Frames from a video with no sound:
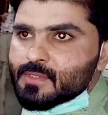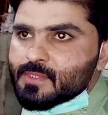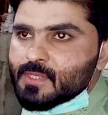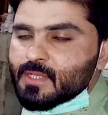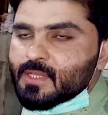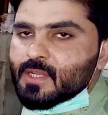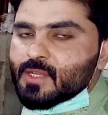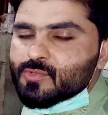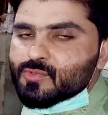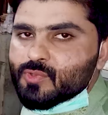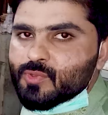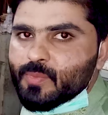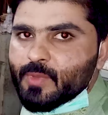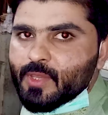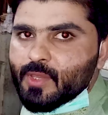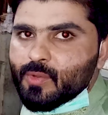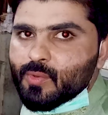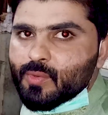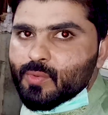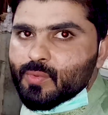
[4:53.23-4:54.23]
सत्रह सौ रुपये
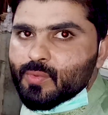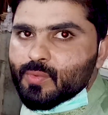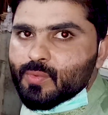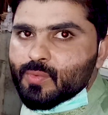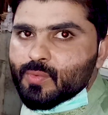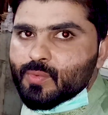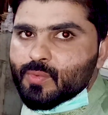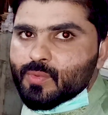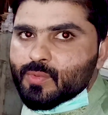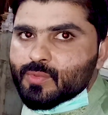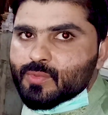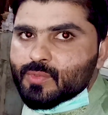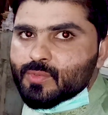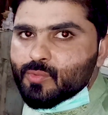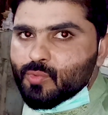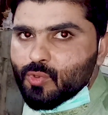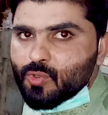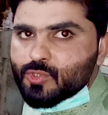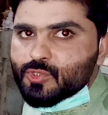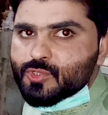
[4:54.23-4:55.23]
किलो सत्रह सौ
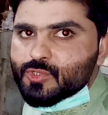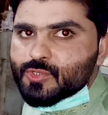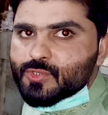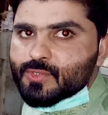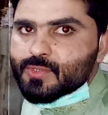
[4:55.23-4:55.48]
रुपये किलो